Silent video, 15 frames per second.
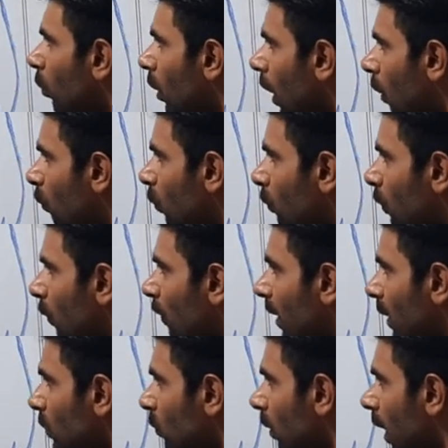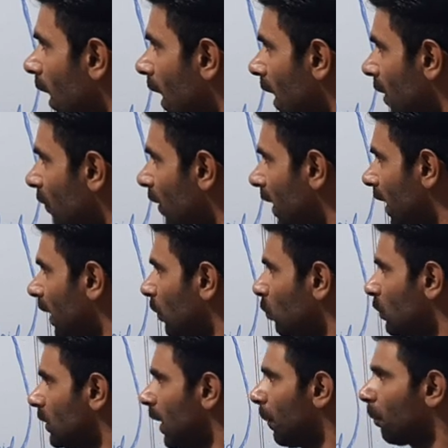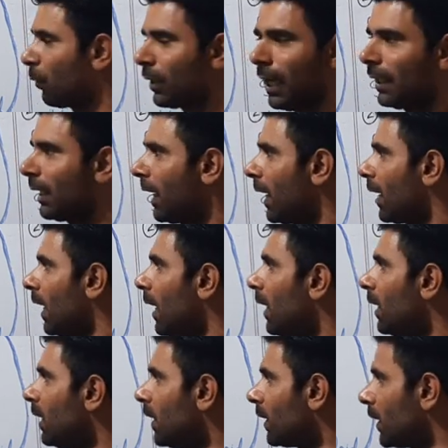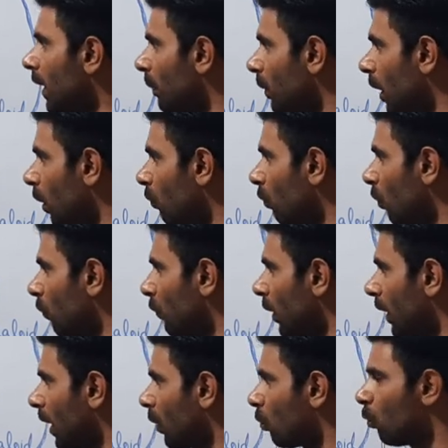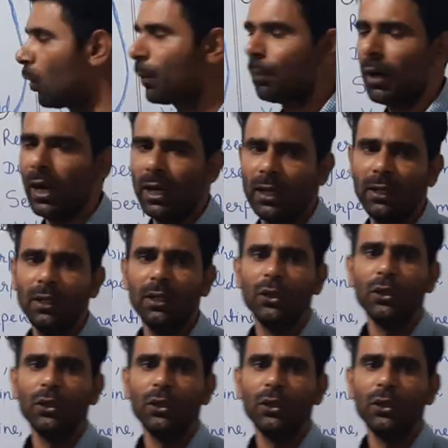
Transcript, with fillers: तो राव वोल्फिया वर्ड का जो आर वर्ड है तो उससे आपको याद रहेगा कि हम राव वोल्फिया का रूट पार्ट